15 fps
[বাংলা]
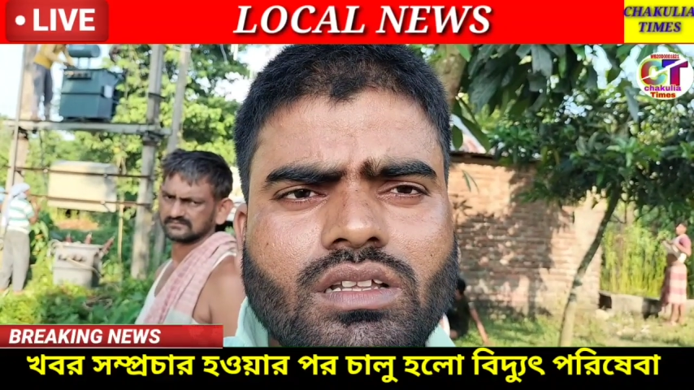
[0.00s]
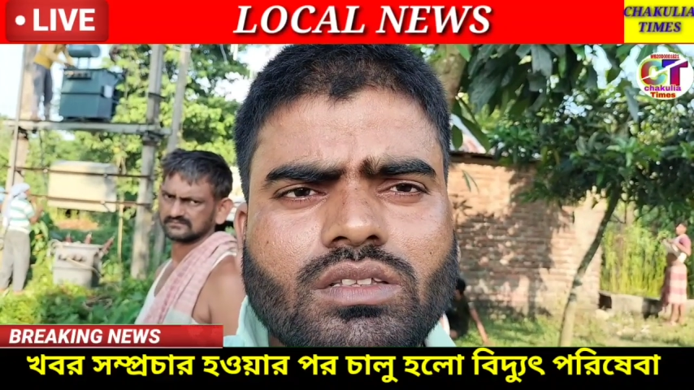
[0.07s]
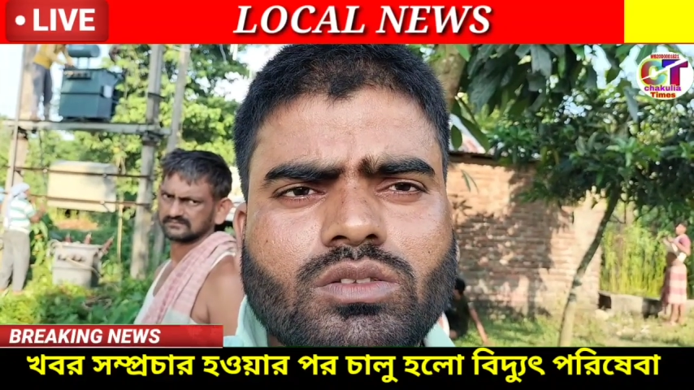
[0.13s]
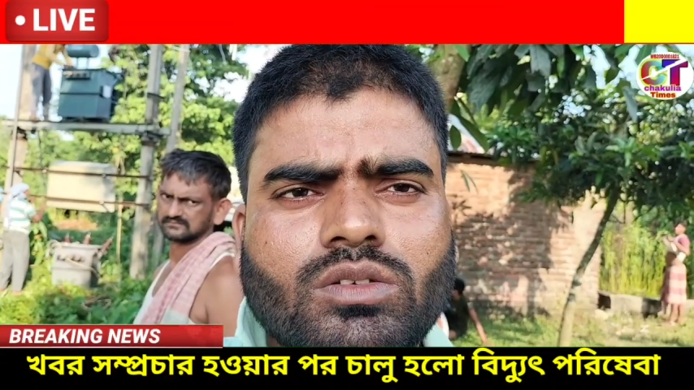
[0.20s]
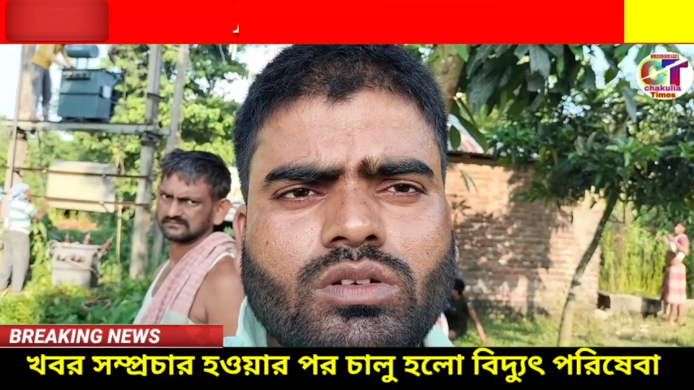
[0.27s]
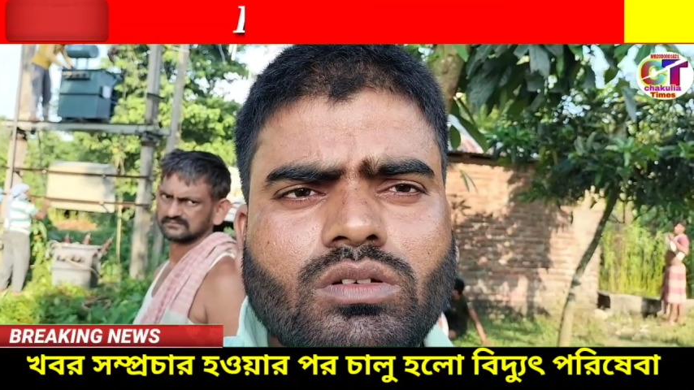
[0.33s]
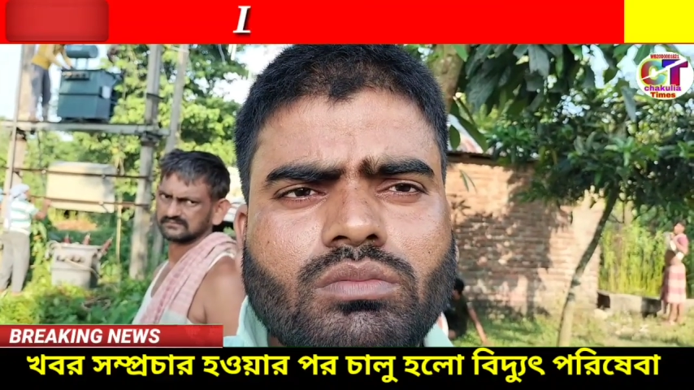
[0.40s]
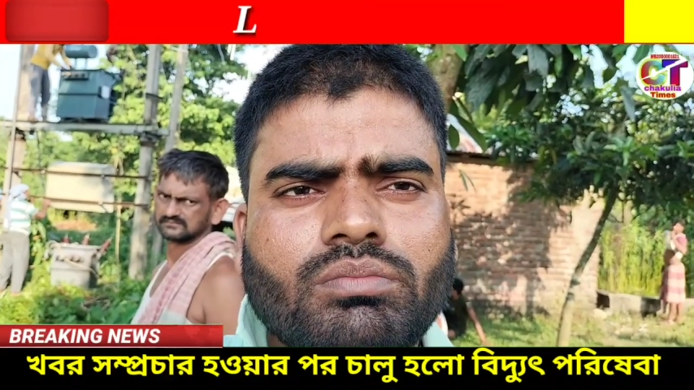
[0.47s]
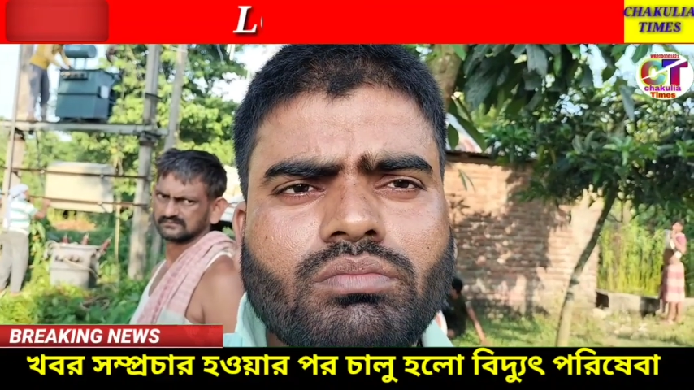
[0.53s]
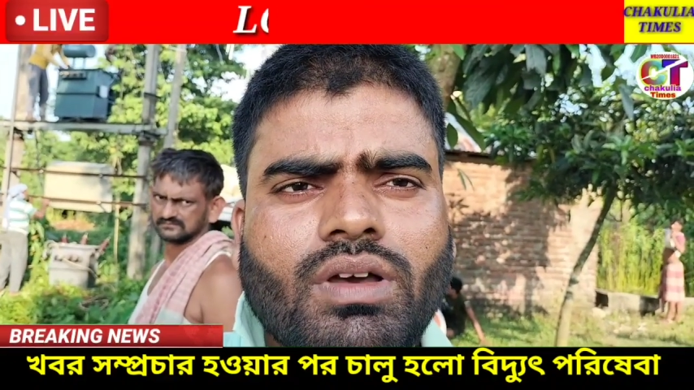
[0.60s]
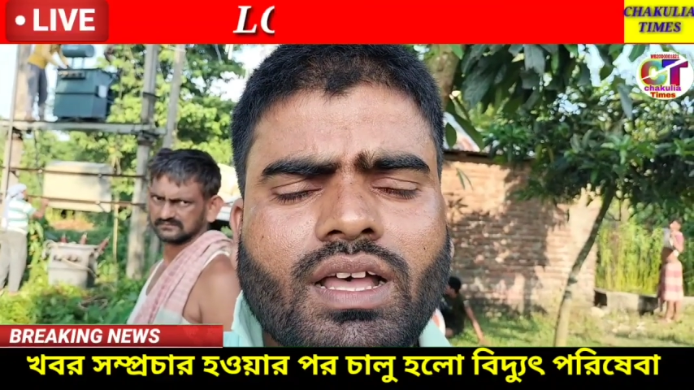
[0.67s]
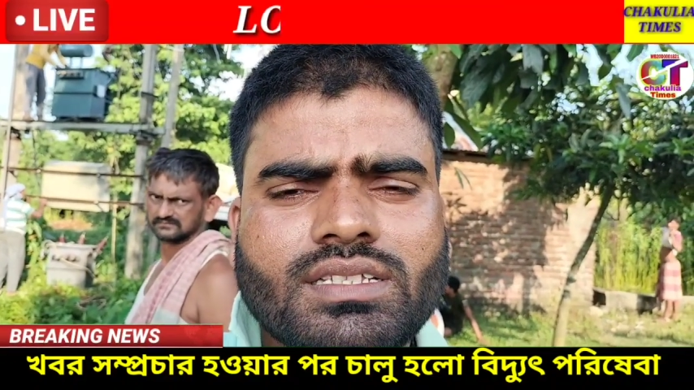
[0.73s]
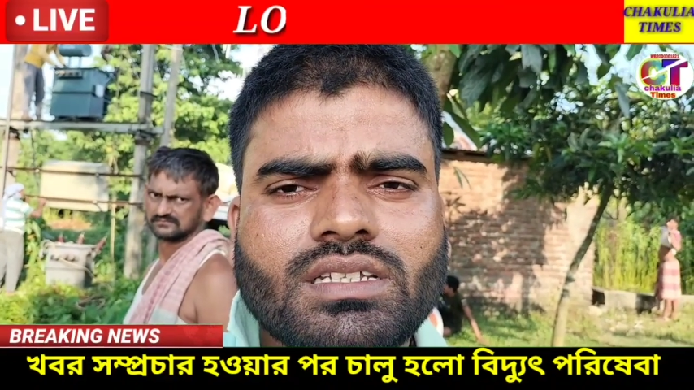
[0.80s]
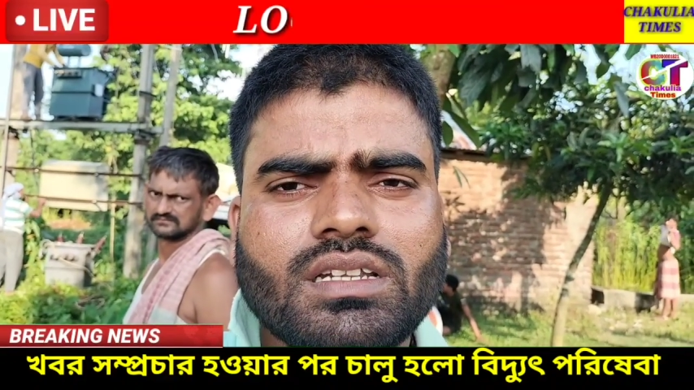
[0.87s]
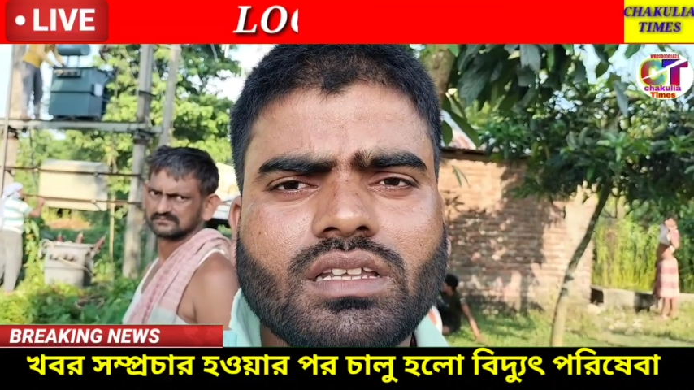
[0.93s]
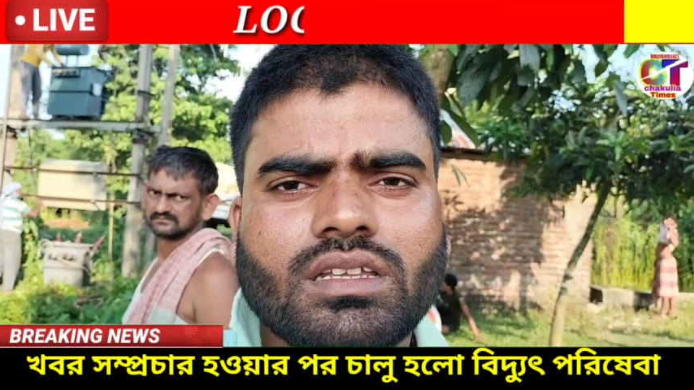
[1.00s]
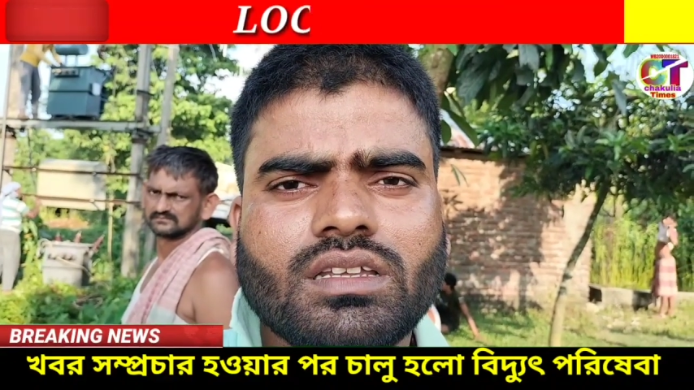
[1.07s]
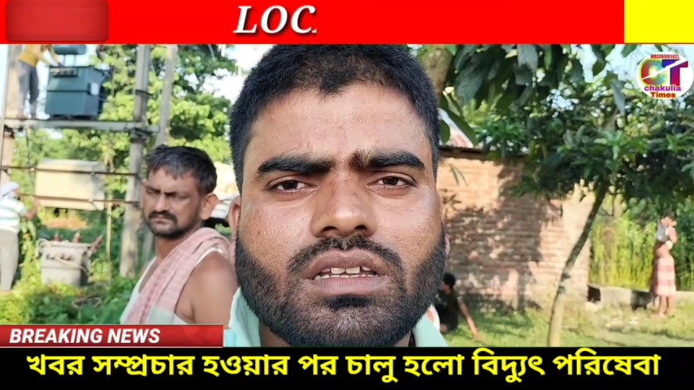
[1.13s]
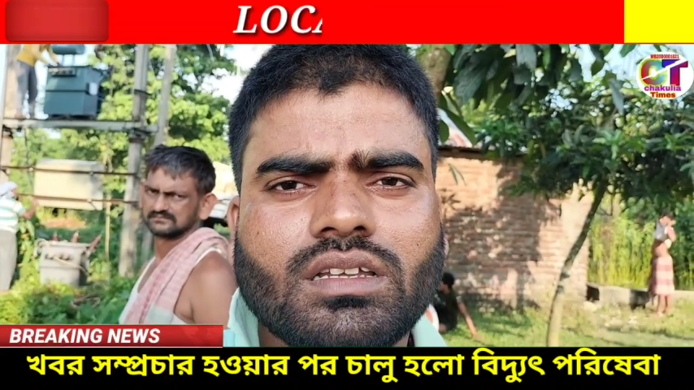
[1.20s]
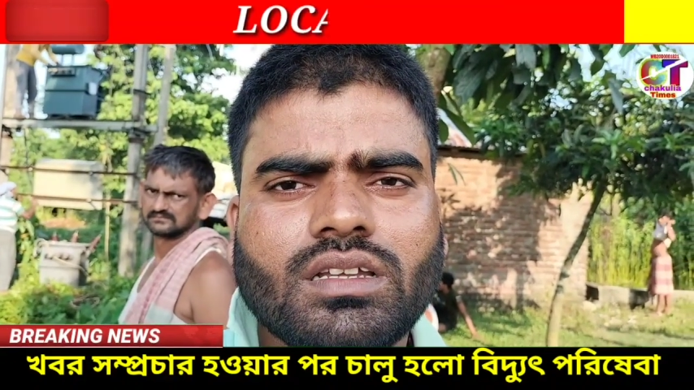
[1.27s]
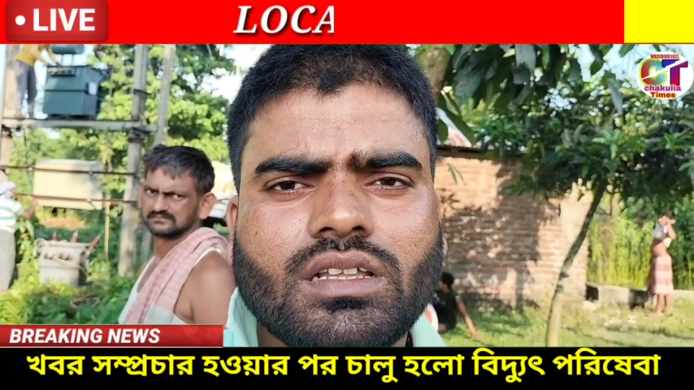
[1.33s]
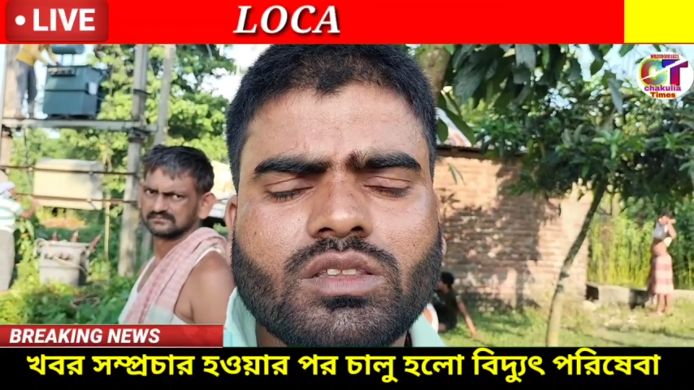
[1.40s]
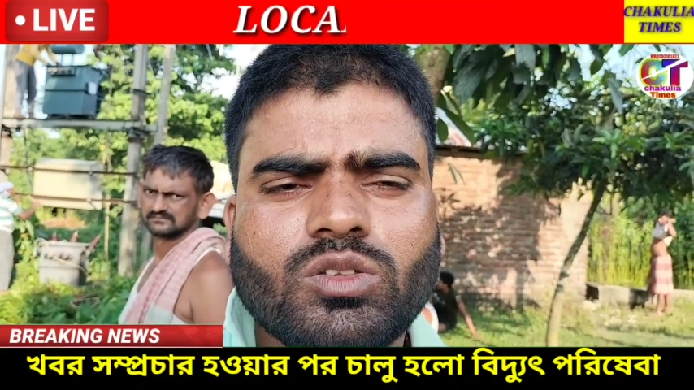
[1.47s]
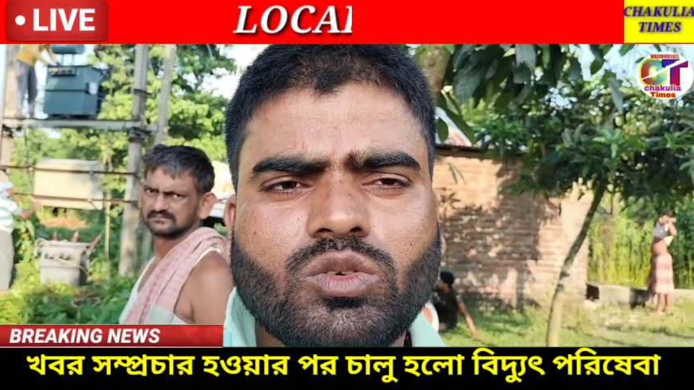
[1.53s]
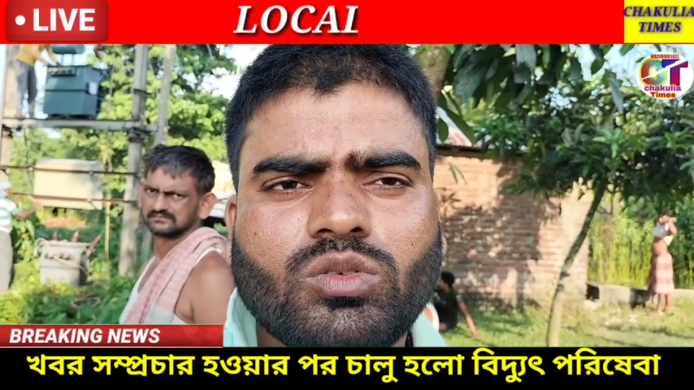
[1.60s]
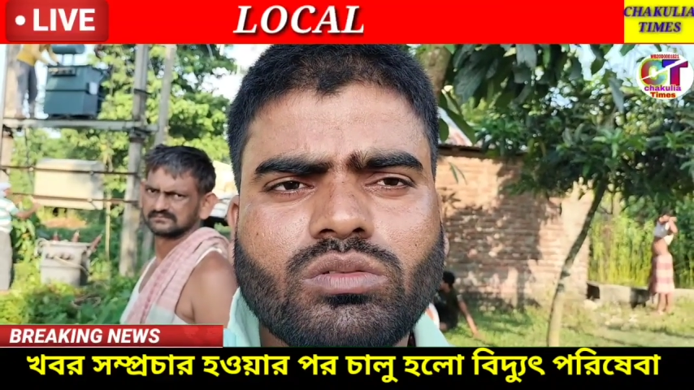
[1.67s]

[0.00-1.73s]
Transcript: তো আসেনি কিন্তু